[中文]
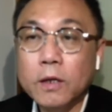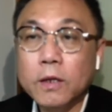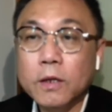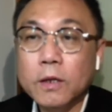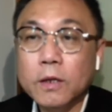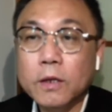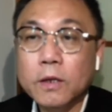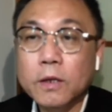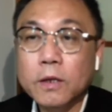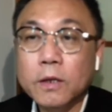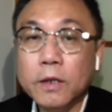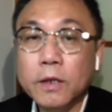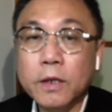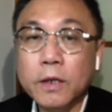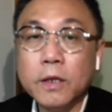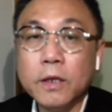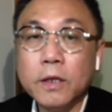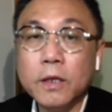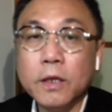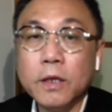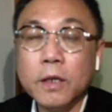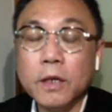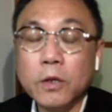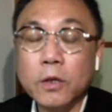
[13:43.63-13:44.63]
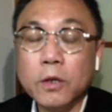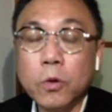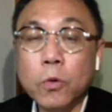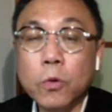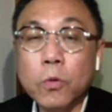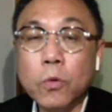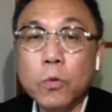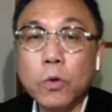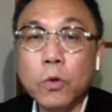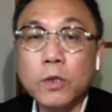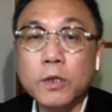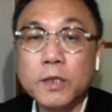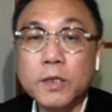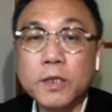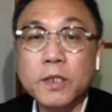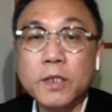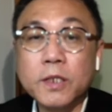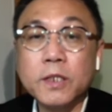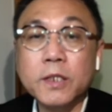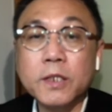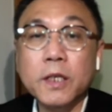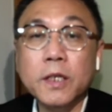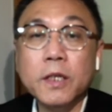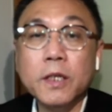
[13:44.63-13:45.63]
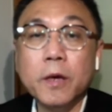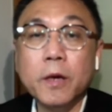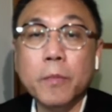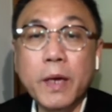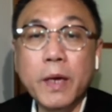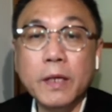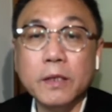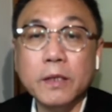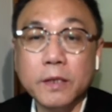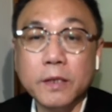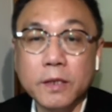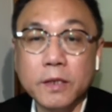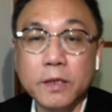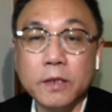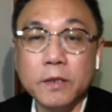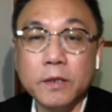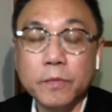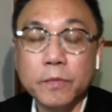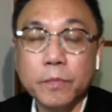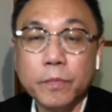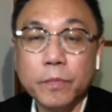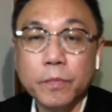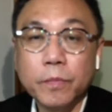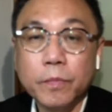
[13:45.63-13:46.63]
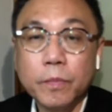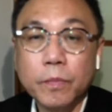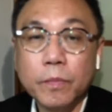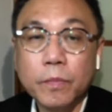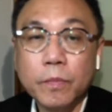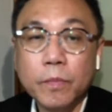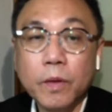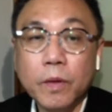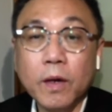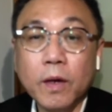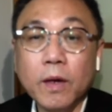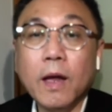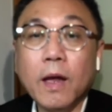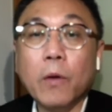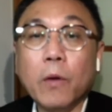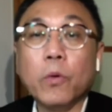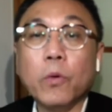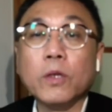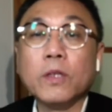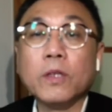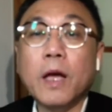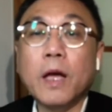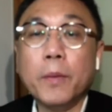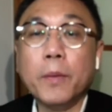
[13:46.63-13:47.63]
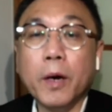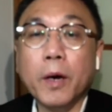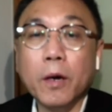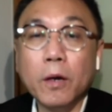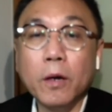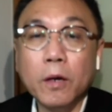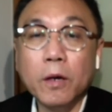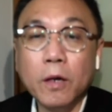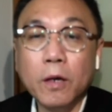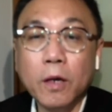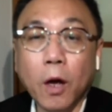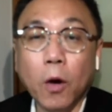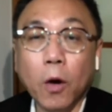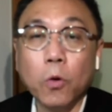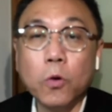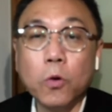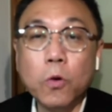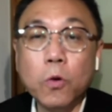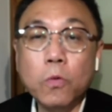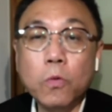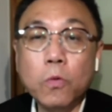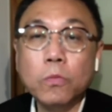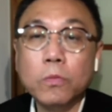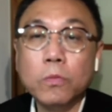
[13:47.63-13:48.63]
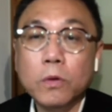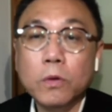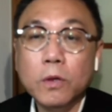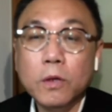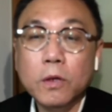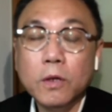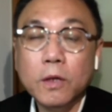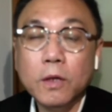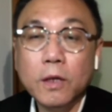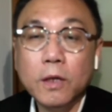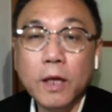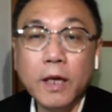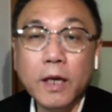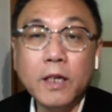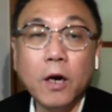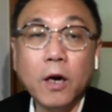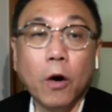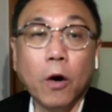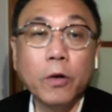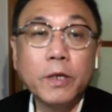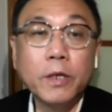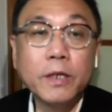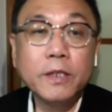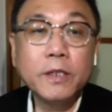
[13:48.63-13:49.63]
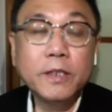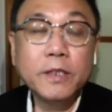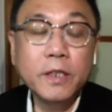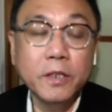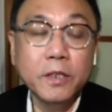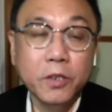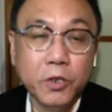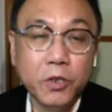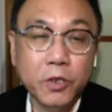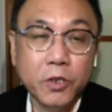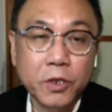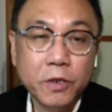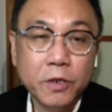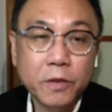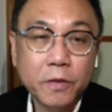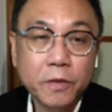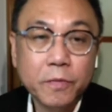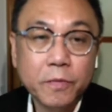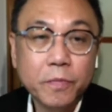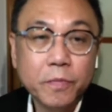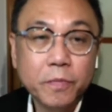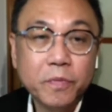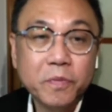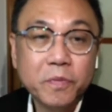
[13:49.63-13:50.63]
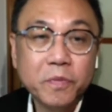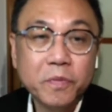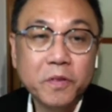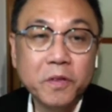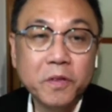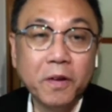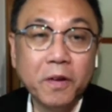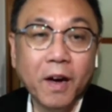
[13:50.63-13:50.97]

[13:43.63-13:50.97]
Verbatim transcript: 那个通过私人的面子，呃，让我代表老公来搞一个政绩，对吧？